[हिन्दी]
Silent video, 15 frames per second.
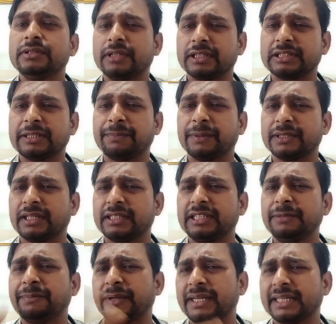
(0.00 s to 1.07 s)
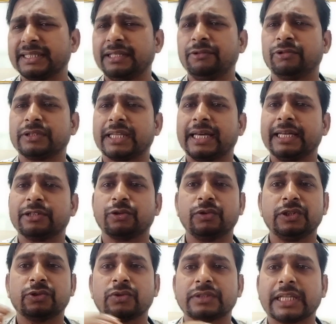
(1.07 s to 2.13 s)
दस से पंद्रह दिन पर एक दिन होता है तो
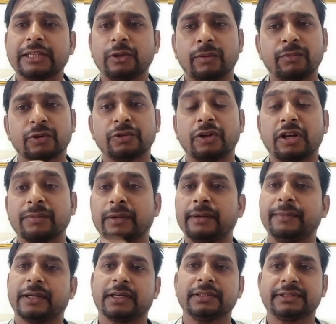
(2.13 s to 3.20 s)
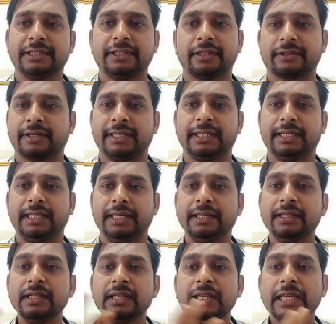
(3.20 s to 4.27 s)
इसको साथियों हम लोग नॉर्मल में कंसिडर करेंगे
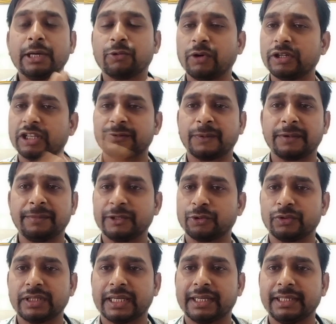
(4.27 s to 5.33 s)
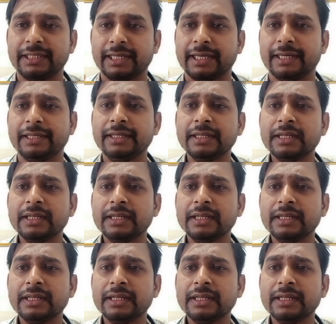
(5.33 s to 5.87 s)
ये कोई स्पर्मेटोरिया नहीं है